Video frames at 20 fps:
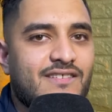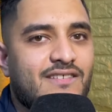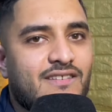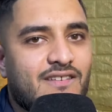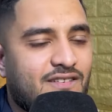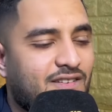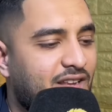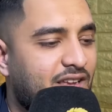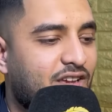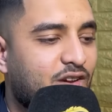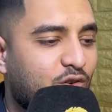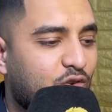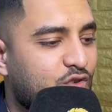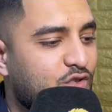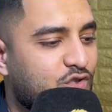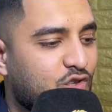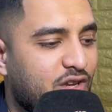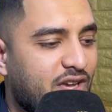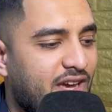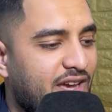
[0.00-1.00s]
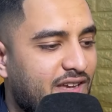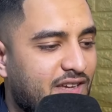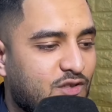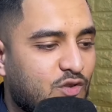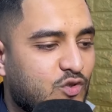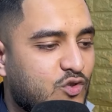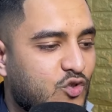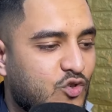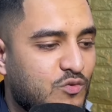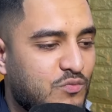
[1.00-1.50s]
اللي كيقول خصو يحيد
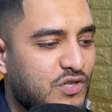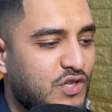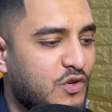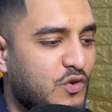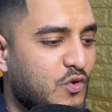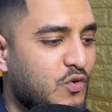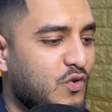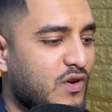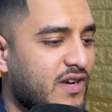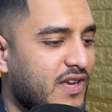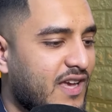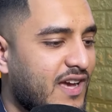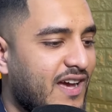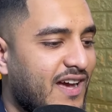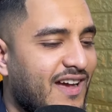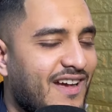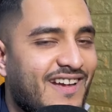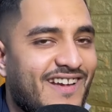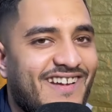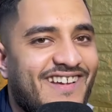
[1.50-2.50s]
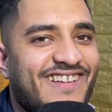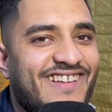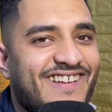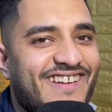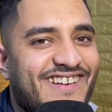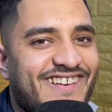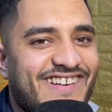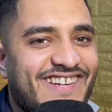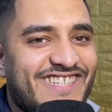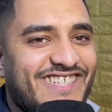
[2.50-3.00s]
خصو يمشي هو كاع
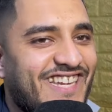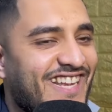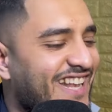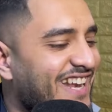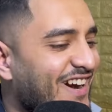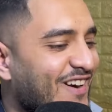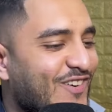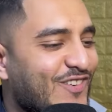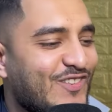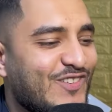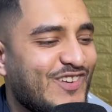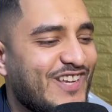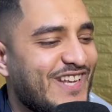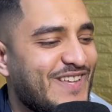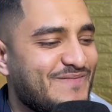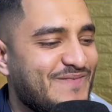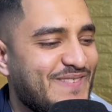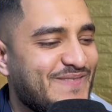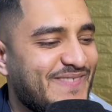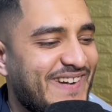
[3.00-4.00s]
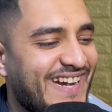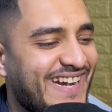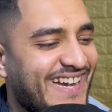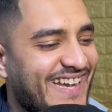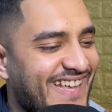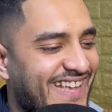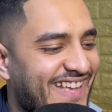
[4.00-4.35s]
هادشي اللي غنقول الحبيب اخي